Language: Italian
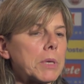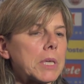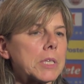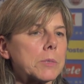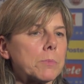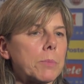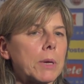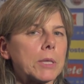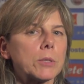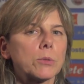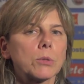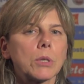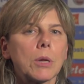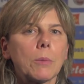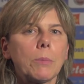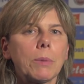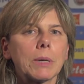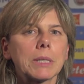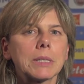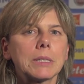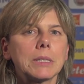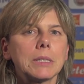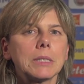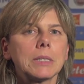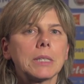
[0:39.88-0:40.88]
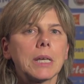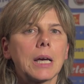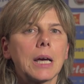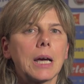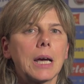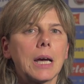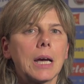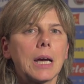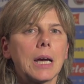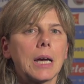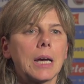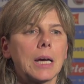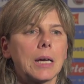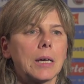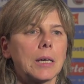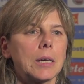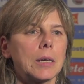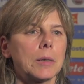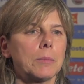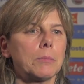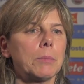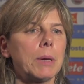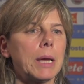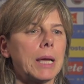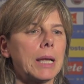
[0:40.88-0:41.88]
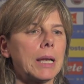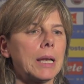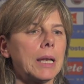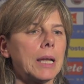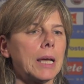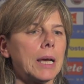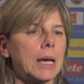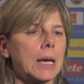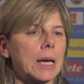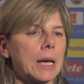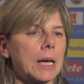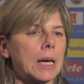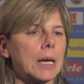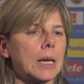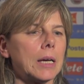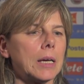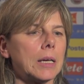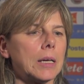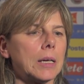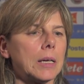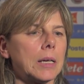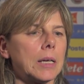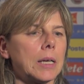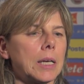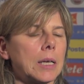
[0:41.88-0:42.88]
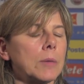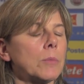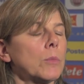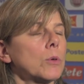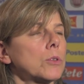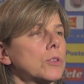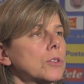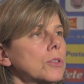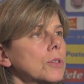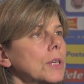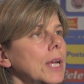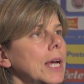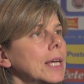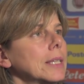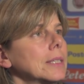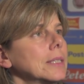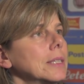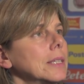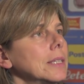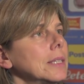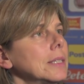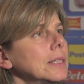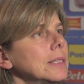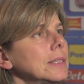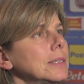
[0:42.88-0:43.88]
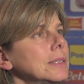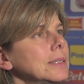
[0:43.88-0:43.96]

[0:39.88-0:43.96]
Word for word: mi aspetto una partita bella, emozionante.